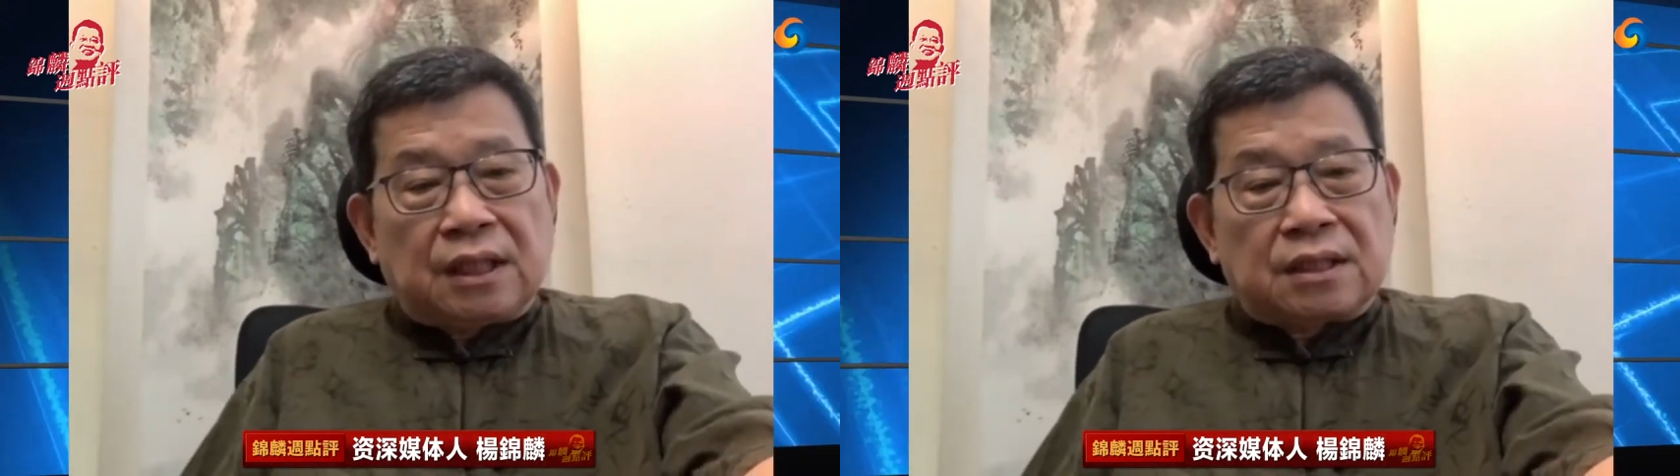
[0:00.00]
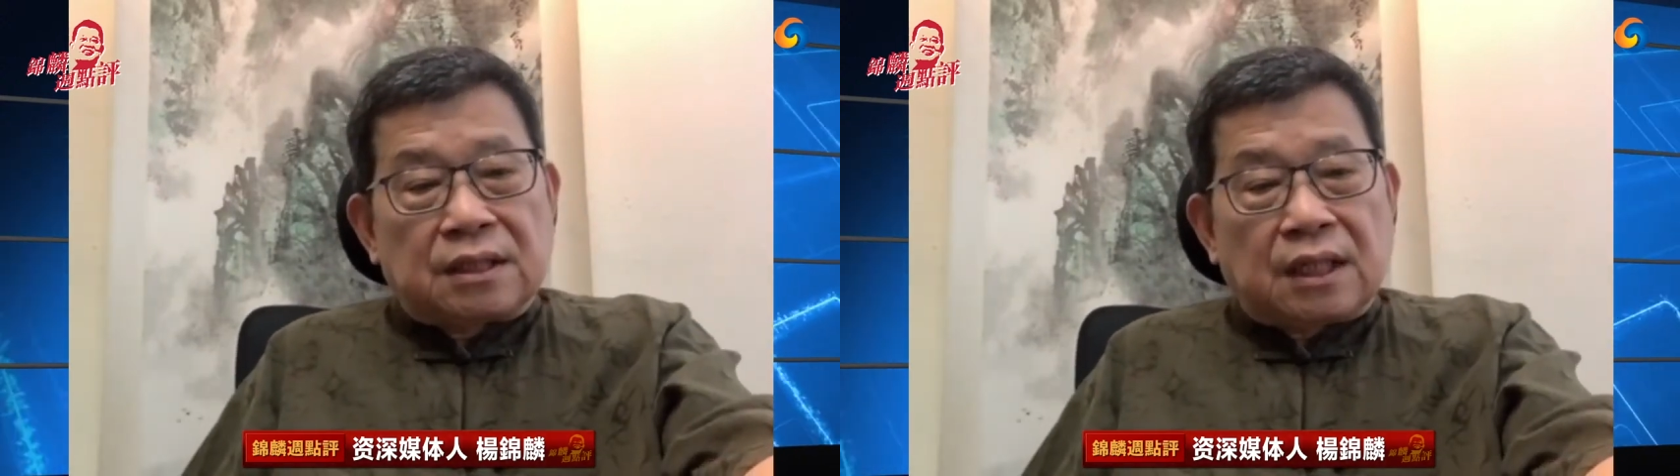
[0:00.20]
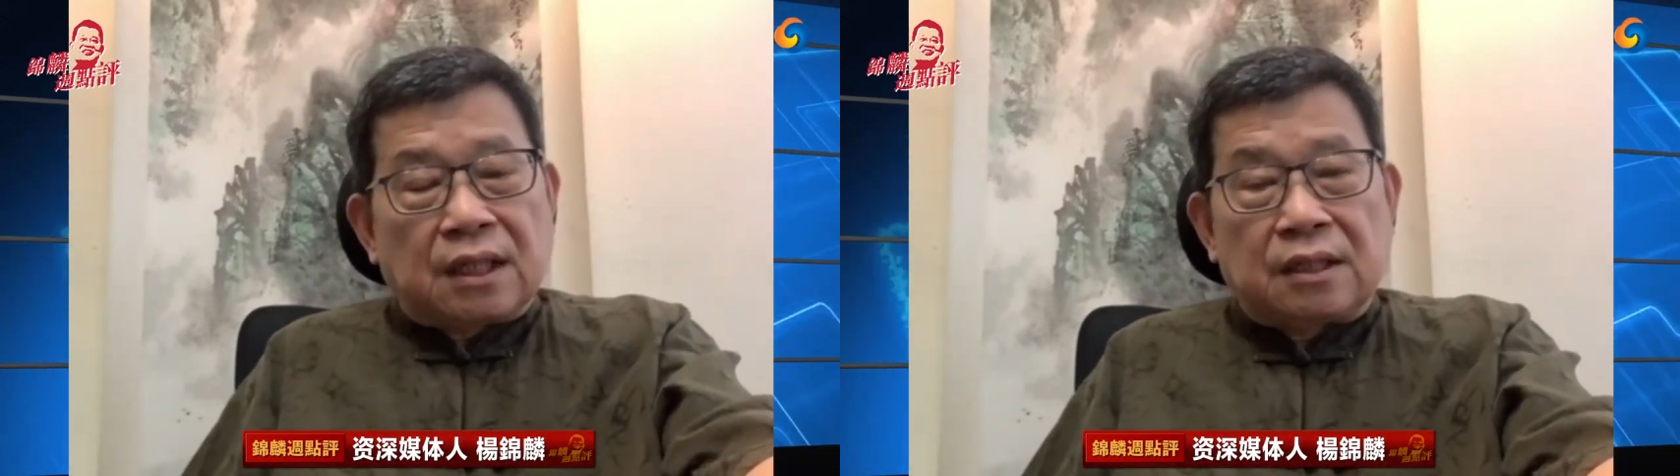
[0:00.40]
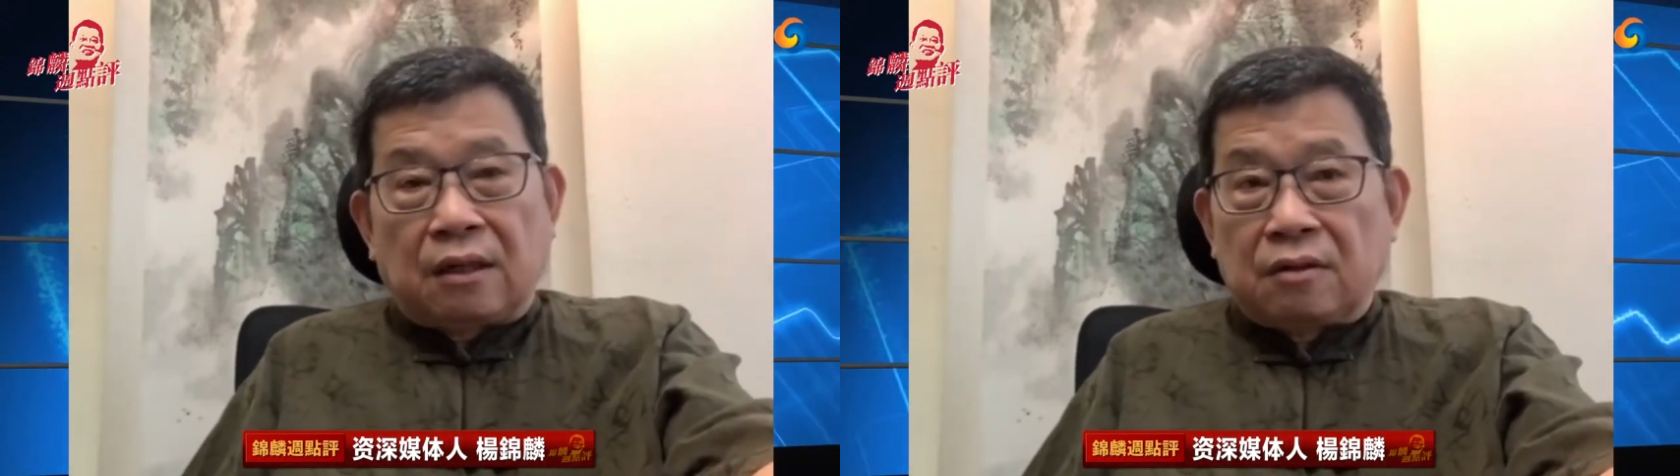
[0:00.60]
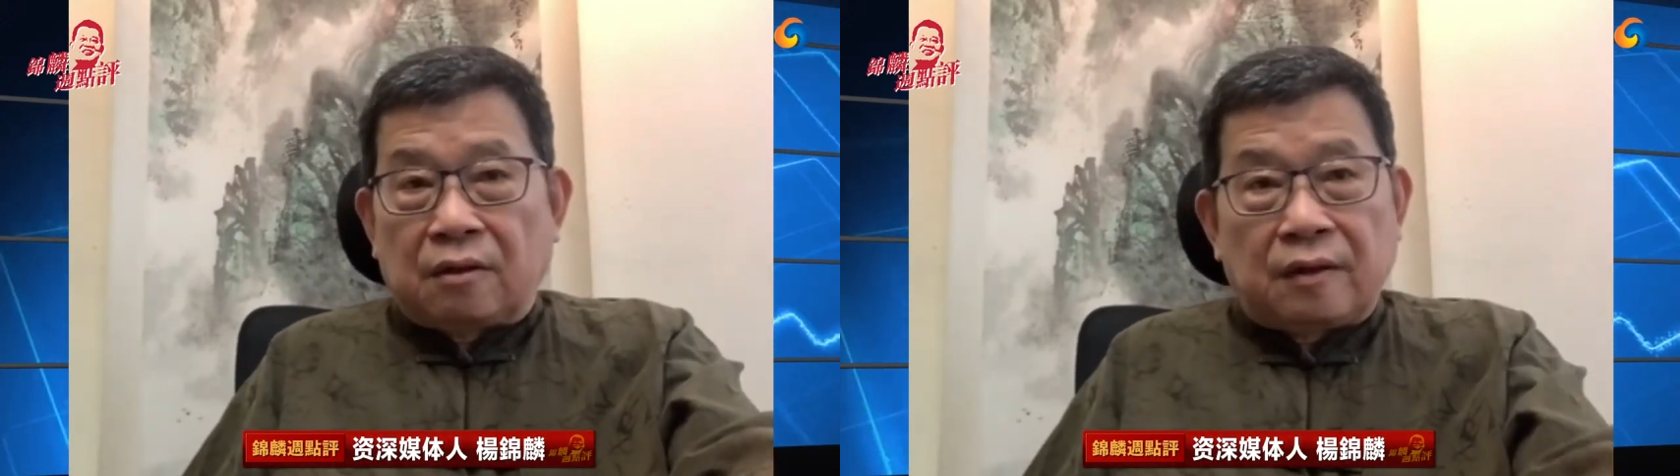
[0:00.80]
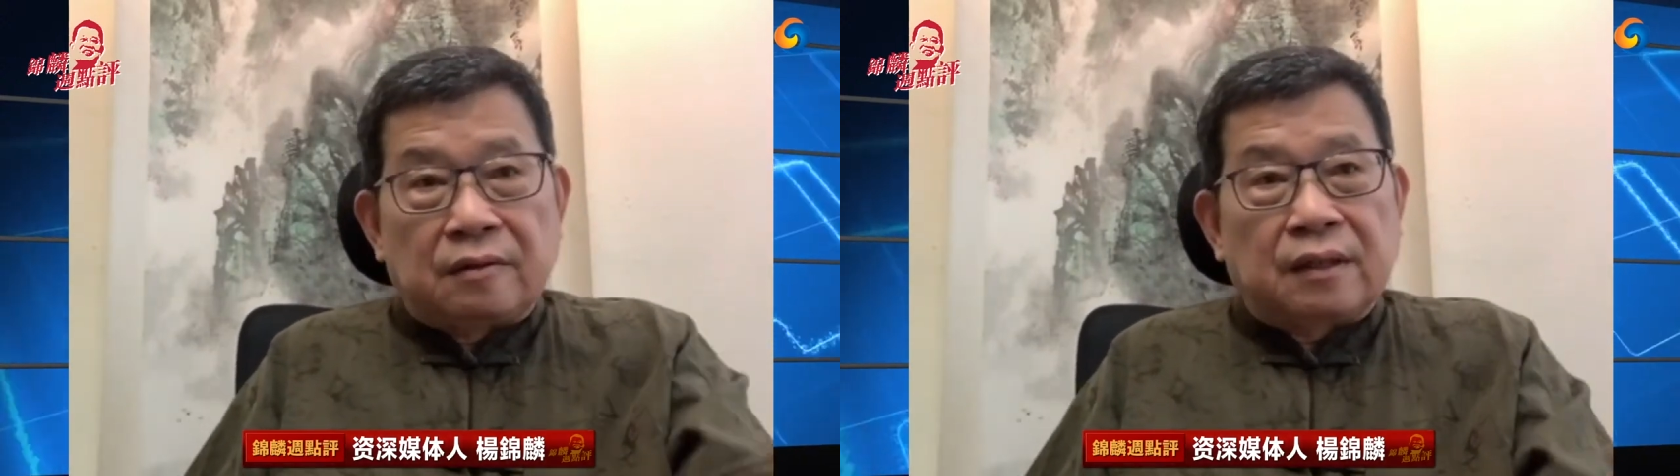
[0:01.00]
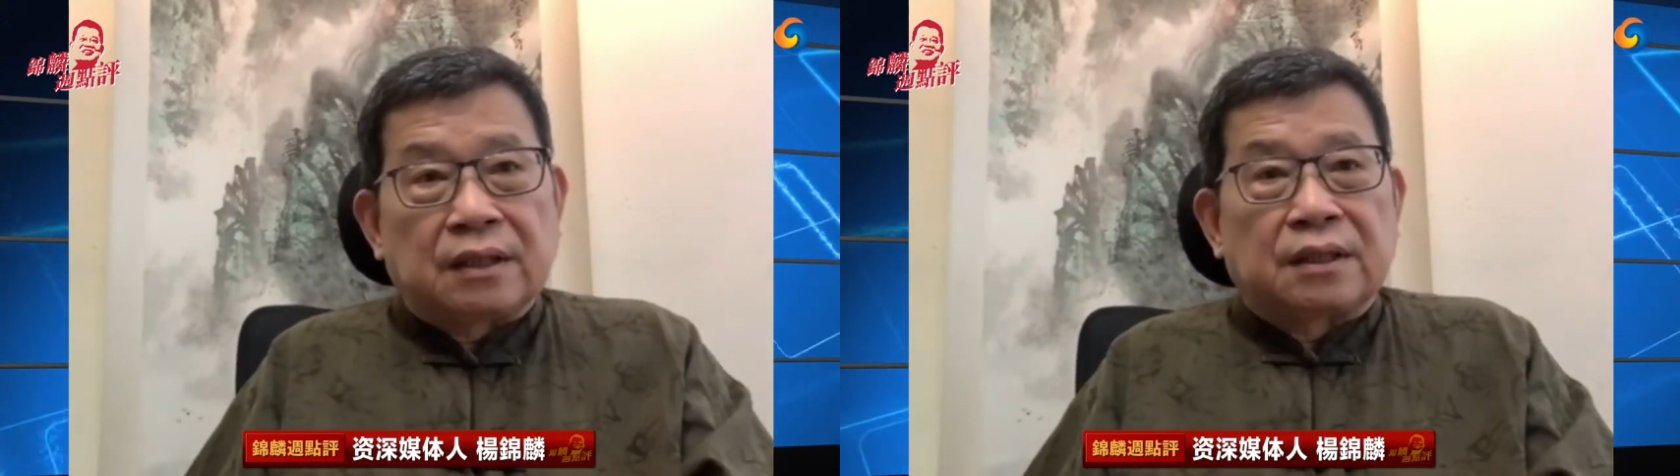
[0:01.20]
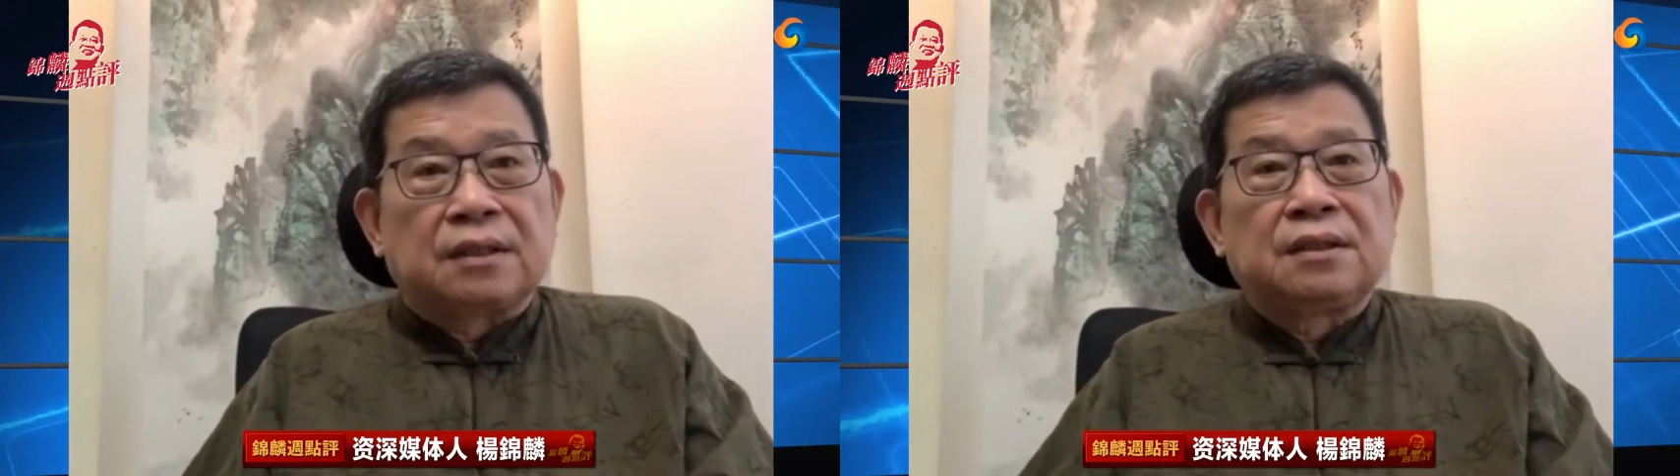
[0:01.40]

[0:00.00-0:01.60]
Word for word: 但是它摇摇晃晃的，